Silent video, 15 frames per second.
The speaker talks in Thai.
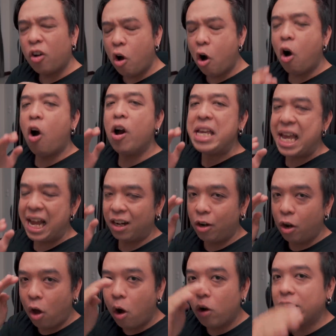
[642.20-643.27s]
ก็ยัง
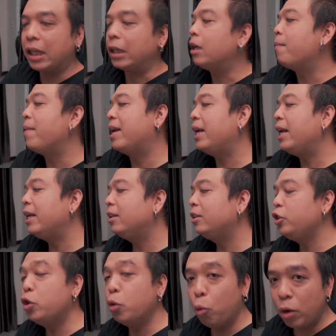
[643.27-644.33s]
ลองจากเดอะแมนดาริน
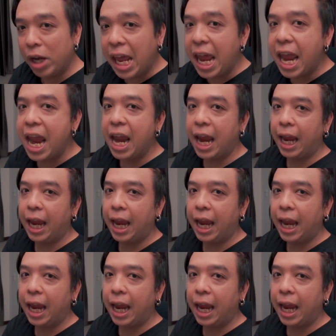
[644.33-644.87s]
อยู่ดี